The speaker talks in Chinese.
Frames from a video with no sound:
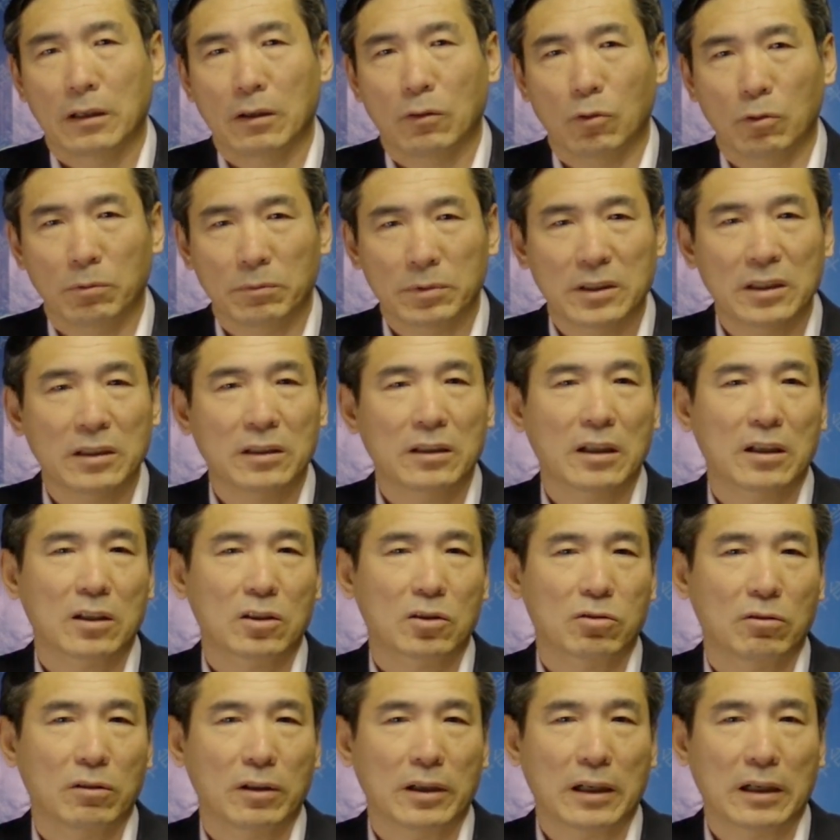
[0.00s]
我们今天
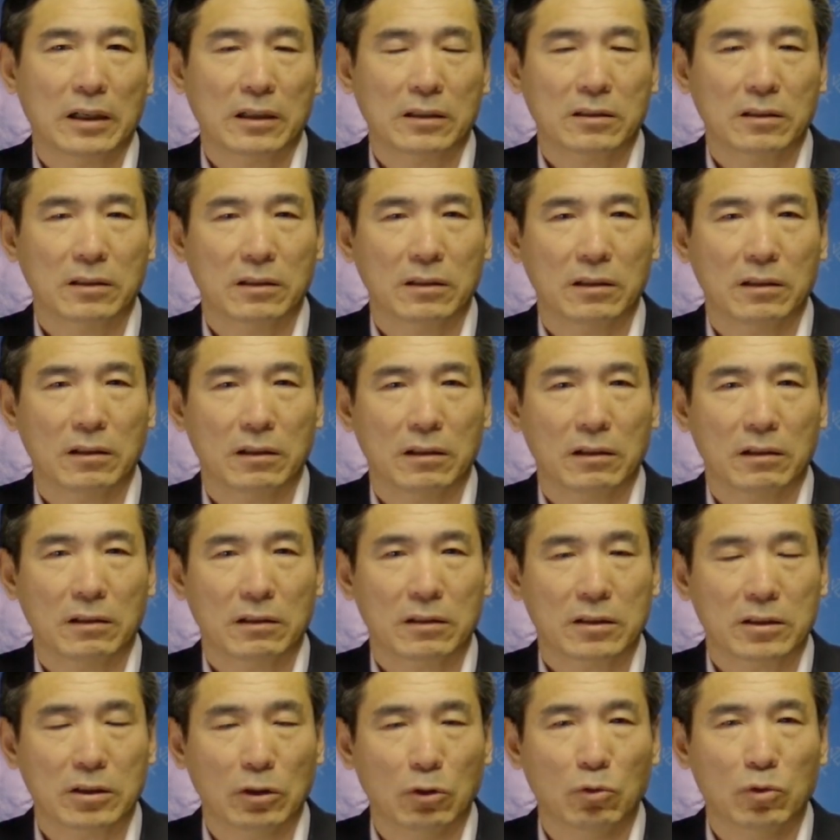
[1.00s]
说呀，这个
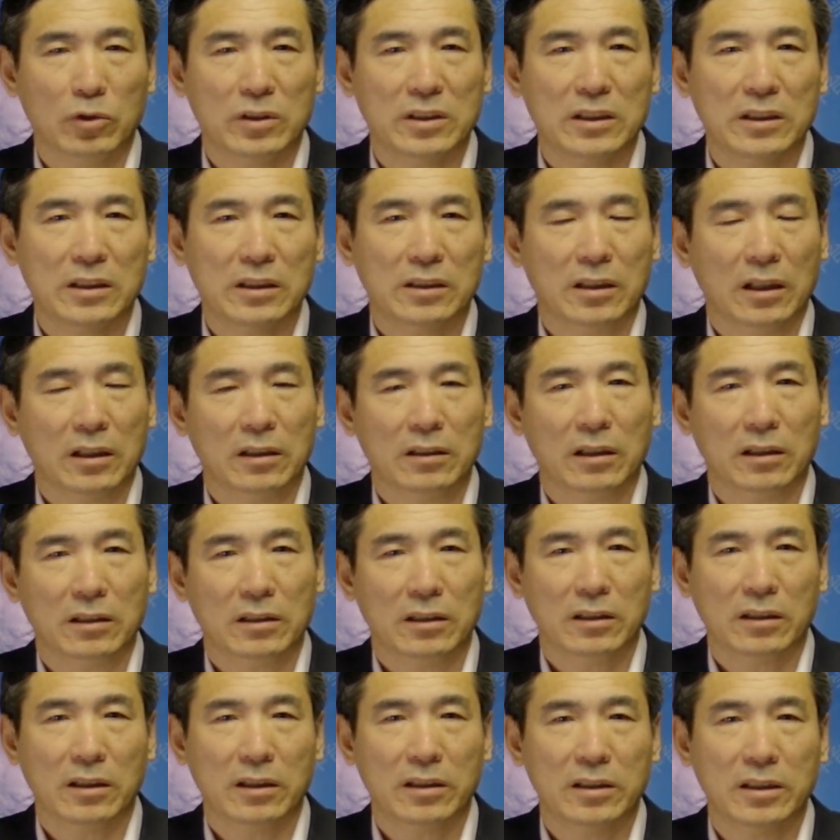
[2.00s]
手机等等
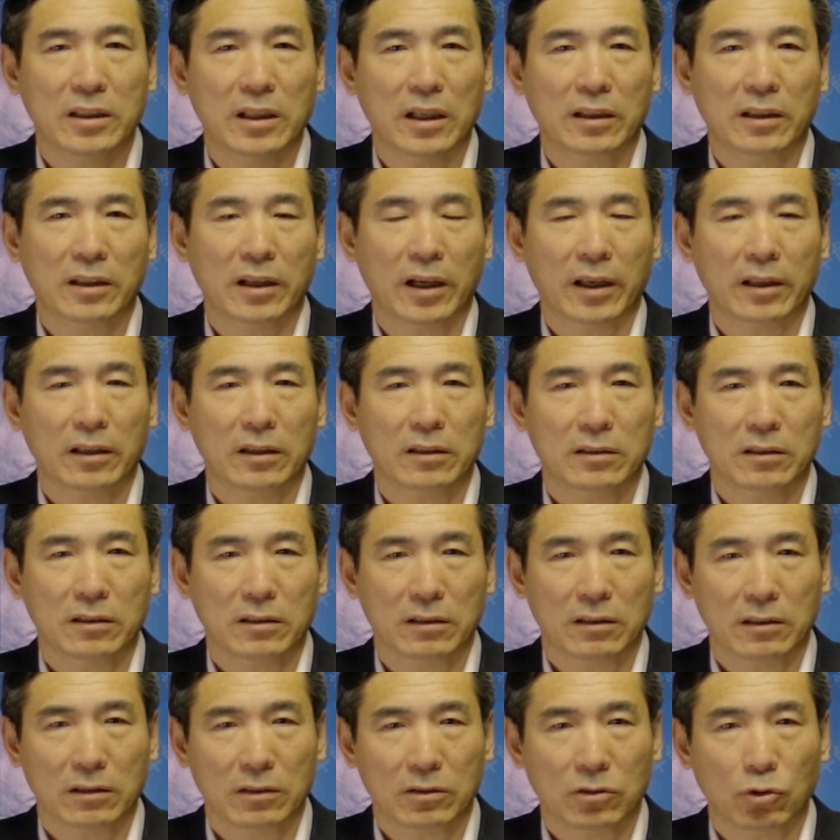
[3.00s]
这些现代的这
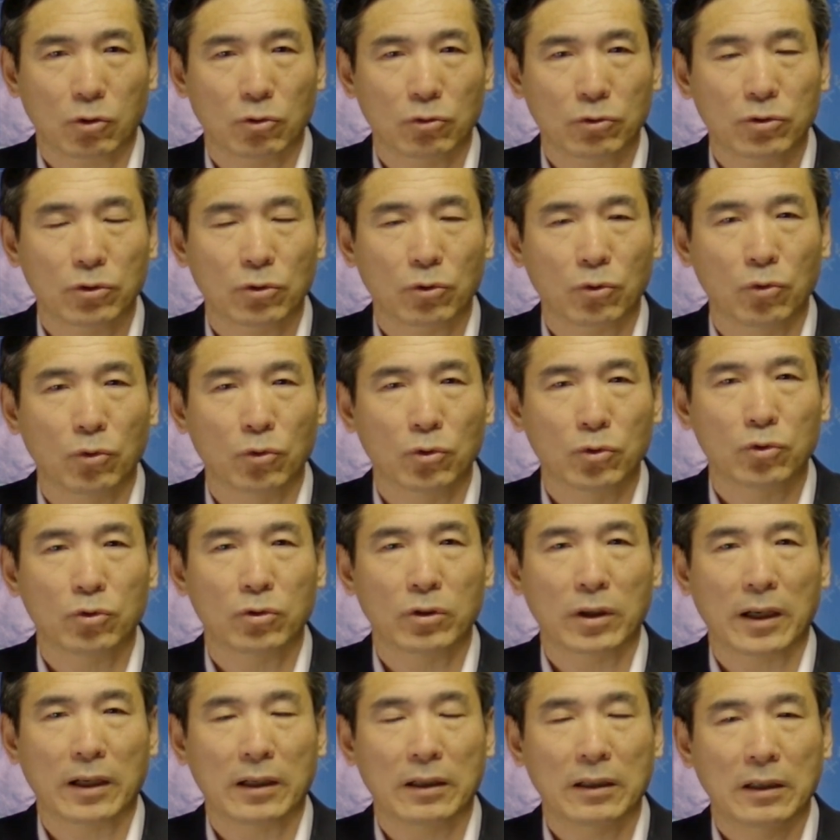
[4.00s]
个通讯工
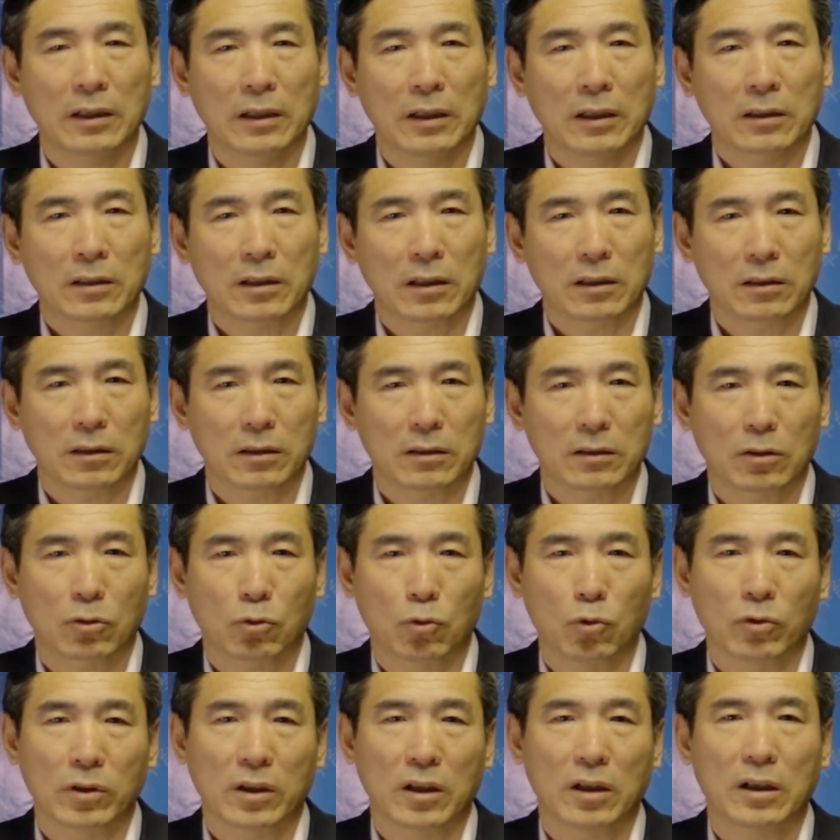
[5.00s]
具啊，它的这
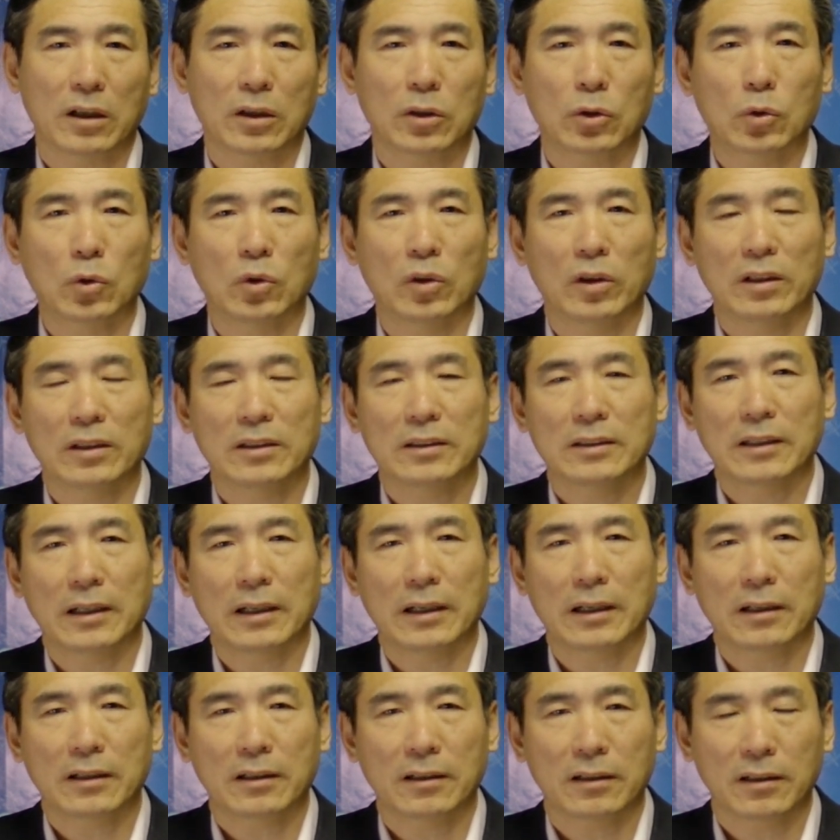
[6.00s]
功能很多
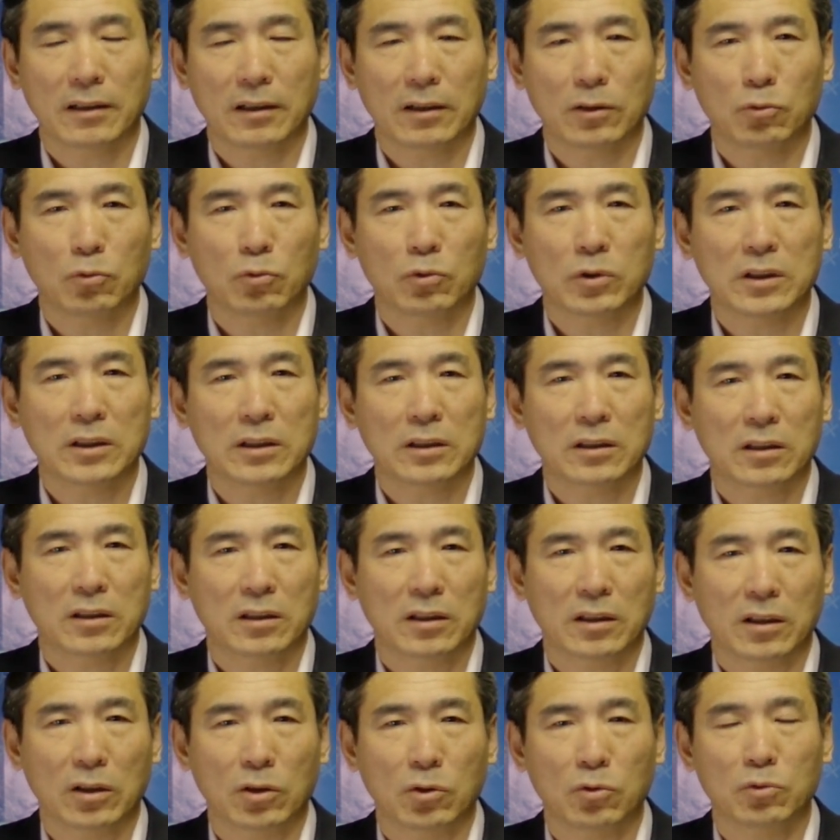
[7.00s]
啊，可以录音，
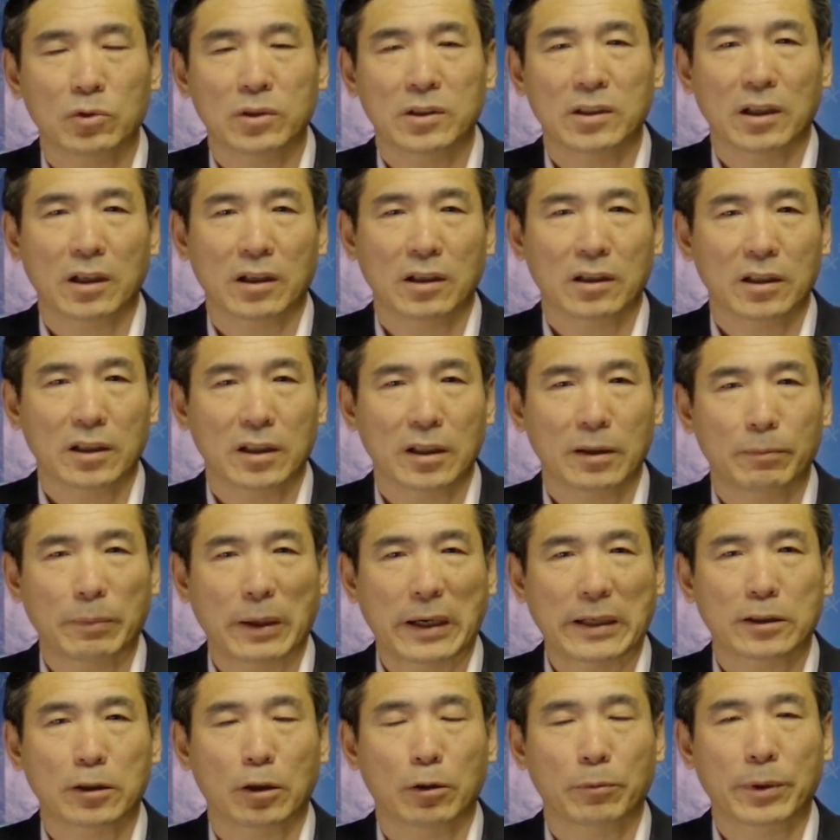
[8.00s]
可以录像，可以
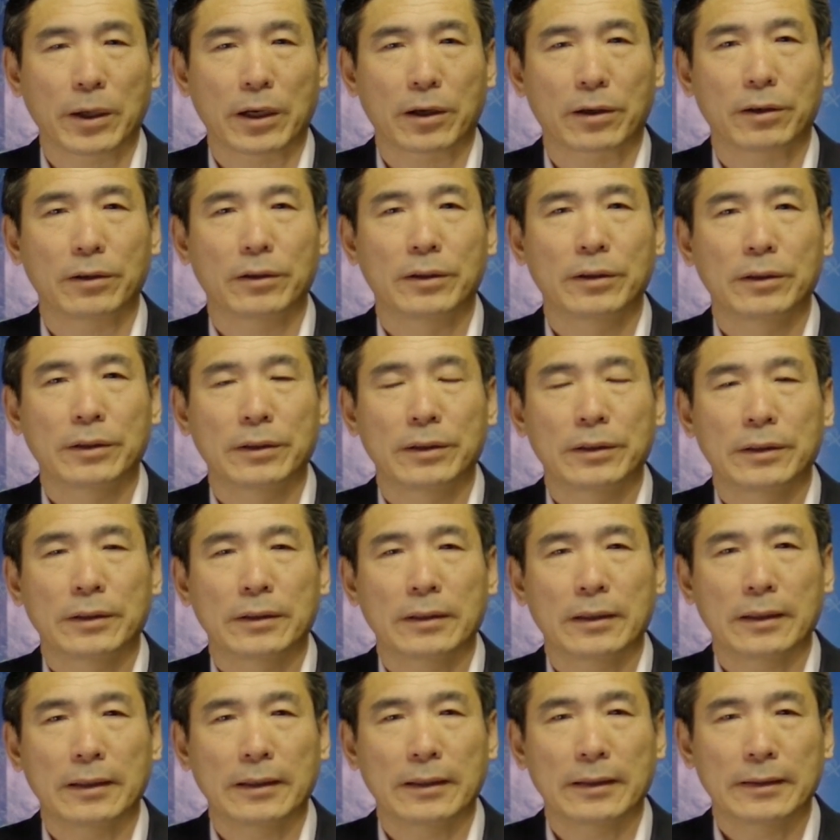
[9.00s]
拍照片儿
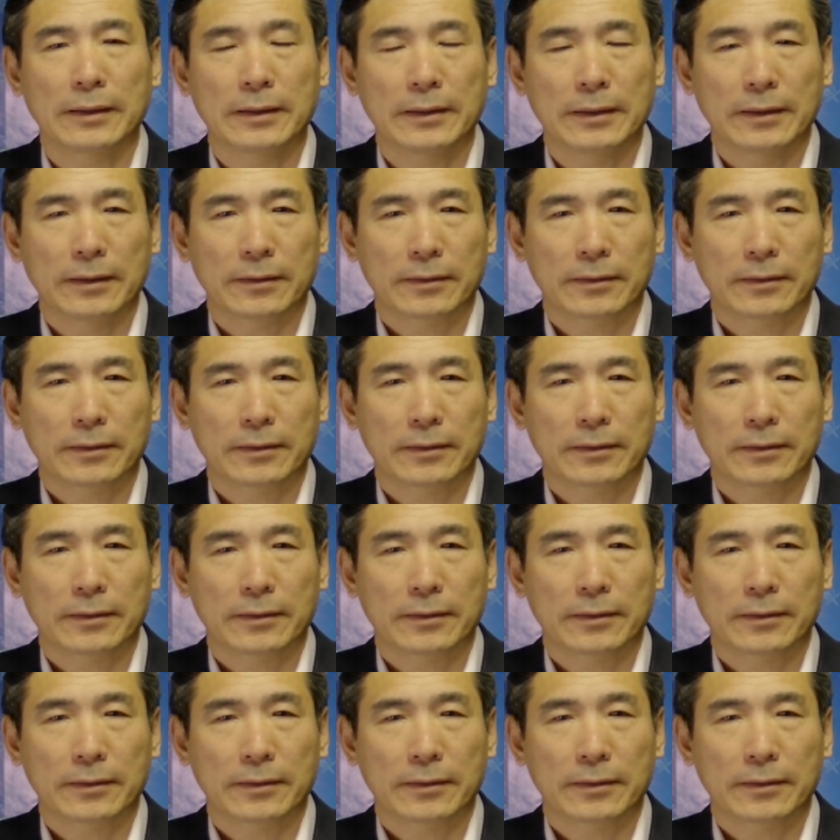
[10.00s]
啊。